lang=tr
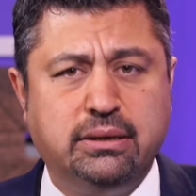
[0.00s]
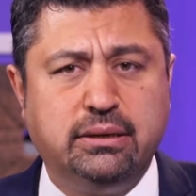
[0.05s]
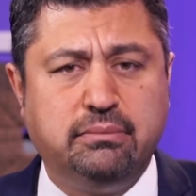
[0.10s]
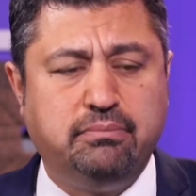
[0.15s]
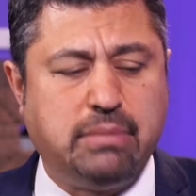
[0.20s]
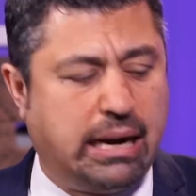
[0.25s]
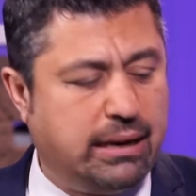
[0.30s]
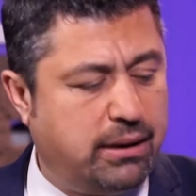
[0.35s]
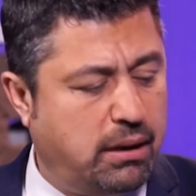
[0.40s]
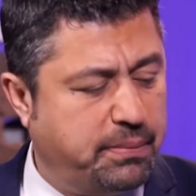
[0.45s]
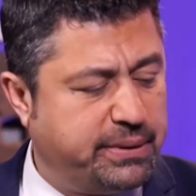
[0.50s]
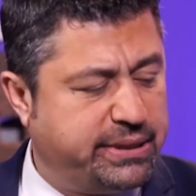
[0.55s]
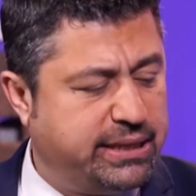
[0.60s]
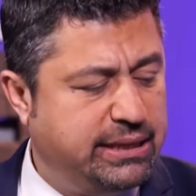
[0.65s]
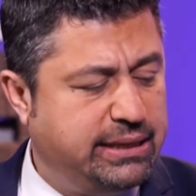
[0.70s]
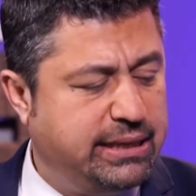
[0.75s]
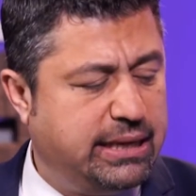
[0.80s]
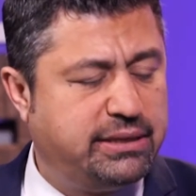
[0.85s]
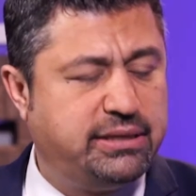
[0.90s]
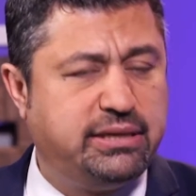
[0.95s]
merhametin
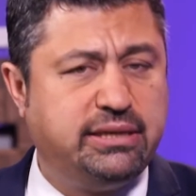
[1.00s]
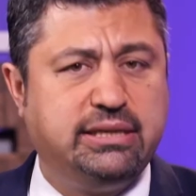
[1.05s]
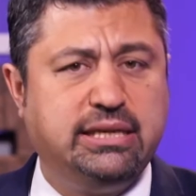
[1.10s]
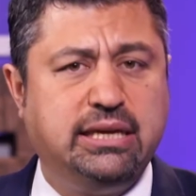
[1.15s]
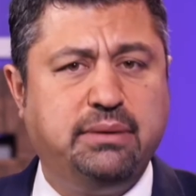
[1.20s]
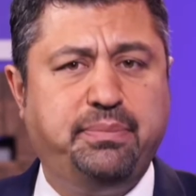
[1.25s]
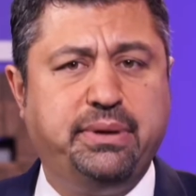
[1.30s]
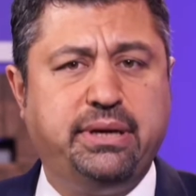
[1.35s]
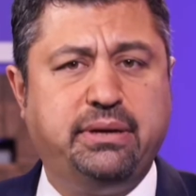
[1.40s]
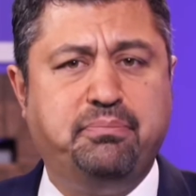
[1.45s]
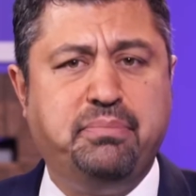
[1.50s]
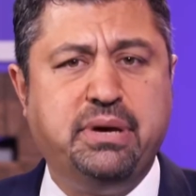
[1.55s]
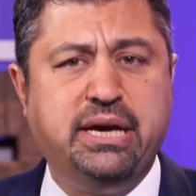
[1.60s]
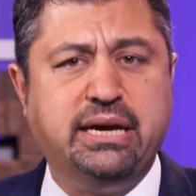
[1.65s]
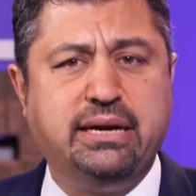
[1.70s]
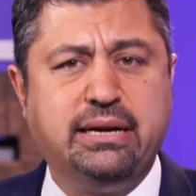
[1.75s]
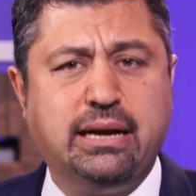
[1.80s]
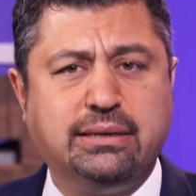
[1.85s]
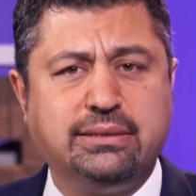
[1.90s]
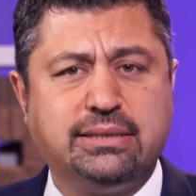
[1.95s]
getirdiği bir
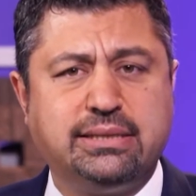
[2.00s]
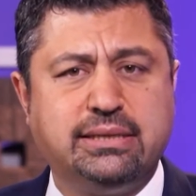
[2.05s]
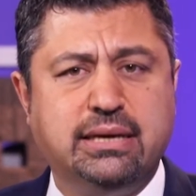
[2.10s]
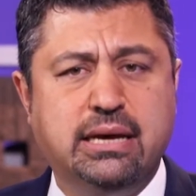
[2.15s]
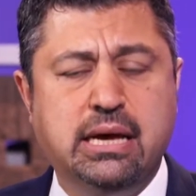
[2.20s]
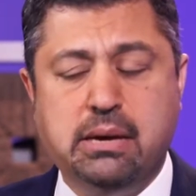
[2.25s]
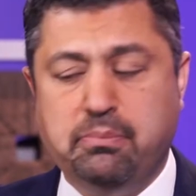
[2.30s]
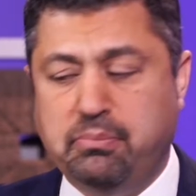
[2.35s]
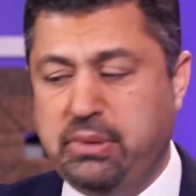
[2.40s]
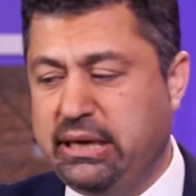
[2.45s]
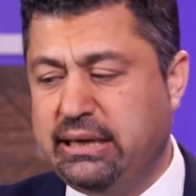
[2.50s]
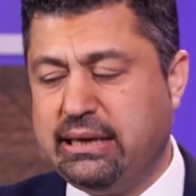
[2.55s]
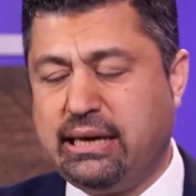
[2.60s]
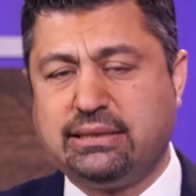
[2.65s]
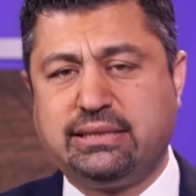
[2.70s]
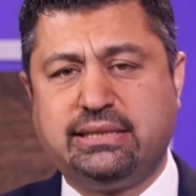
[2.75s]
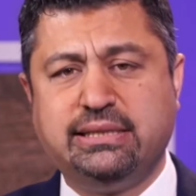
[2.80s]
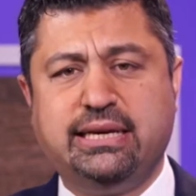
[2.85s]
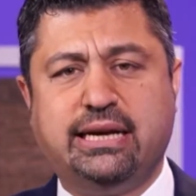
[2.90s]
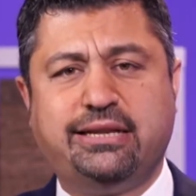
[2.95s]
miras,
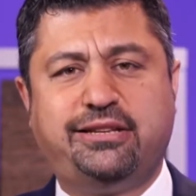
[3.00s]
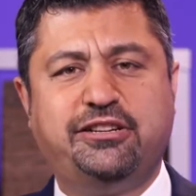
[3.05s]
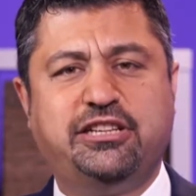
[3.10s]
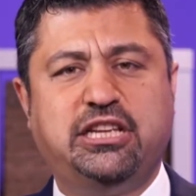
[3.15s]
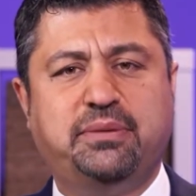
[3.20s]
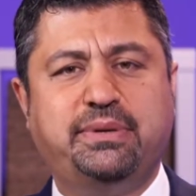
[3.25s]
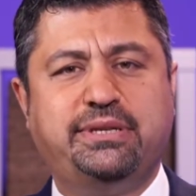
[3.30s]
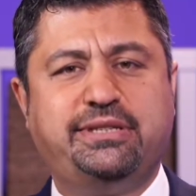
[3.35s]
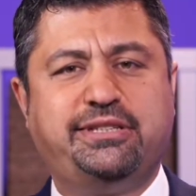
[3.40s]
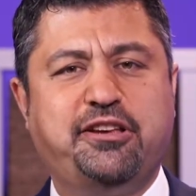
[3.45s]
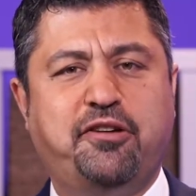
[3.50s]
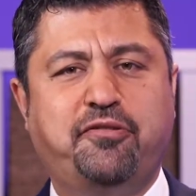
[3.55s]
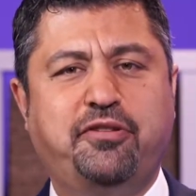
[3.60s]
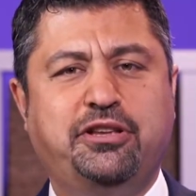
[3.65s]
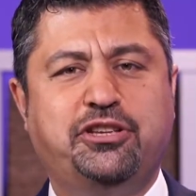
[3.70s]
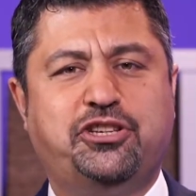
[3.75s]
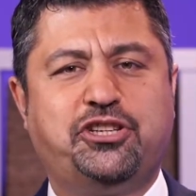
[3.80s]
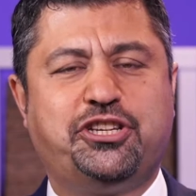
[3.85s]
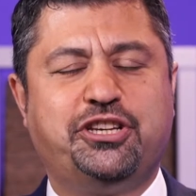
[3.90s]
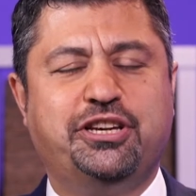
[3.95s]
mirasın getirdiği bir
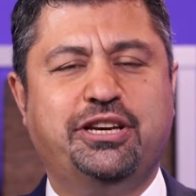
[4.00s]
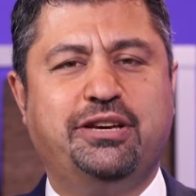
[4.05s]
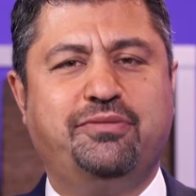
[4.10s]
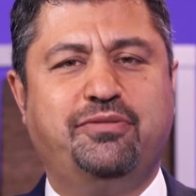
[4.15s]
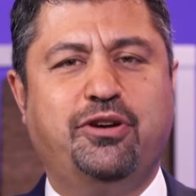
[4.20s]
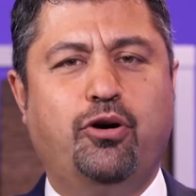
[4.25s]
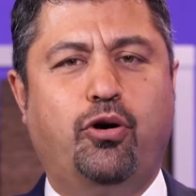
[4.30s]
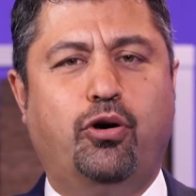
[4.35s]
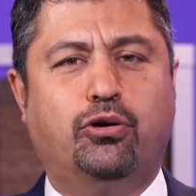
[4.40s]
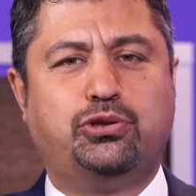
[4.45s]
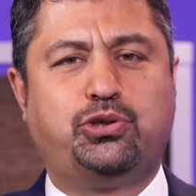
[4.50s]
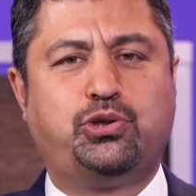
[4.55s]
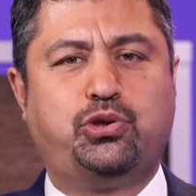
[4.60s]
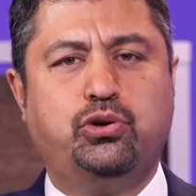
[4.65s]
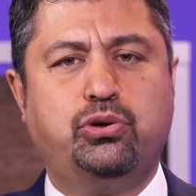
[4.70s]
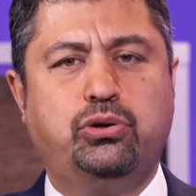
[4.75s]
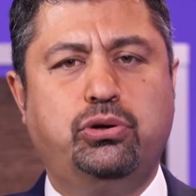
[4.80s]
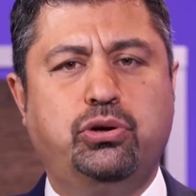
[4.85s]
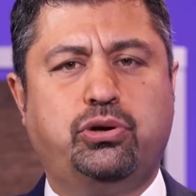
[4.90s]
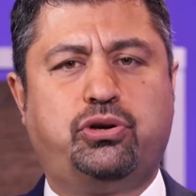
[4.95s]
sevinç ve
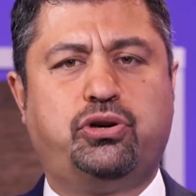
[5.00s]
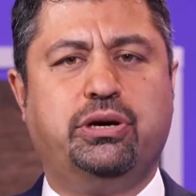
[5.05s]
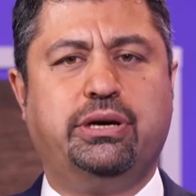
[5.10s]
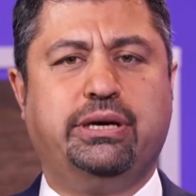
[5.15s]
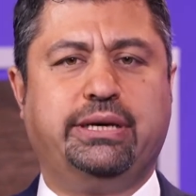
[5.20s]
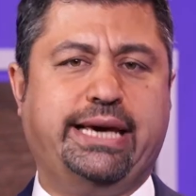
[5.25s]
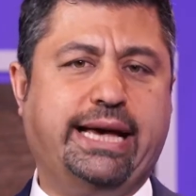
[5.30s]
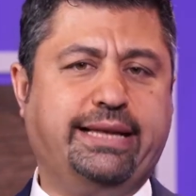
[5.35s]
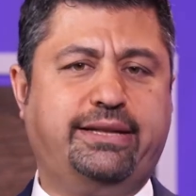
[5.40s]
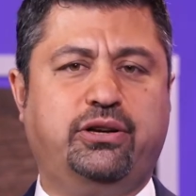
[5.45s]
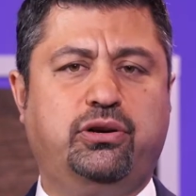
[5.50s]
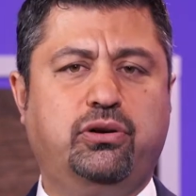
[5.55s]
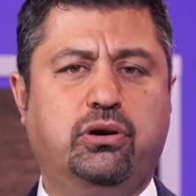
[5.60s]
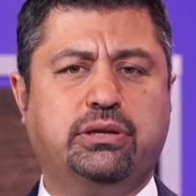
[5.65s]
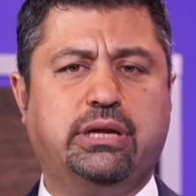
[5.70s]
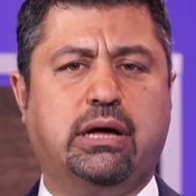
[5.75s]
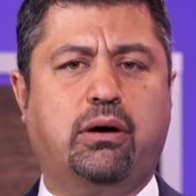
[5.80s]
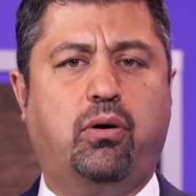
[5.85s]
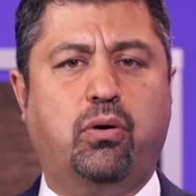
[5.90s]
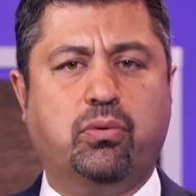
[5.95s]
özgürlük getiriyor
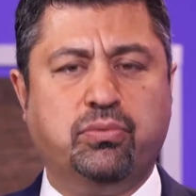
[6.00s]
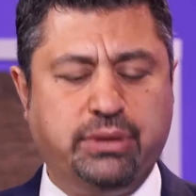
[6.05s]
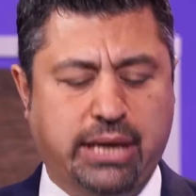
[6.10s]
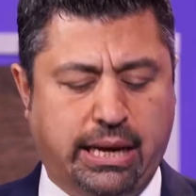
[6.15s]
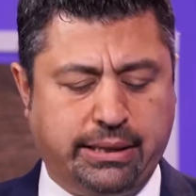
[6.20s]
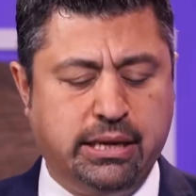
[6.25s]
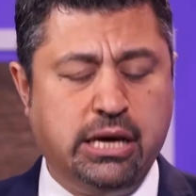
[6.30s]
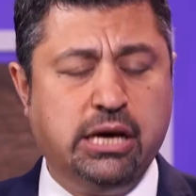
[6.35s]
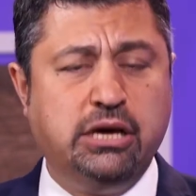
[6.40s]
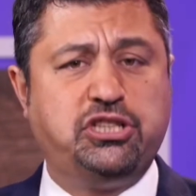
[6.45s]
da ondan.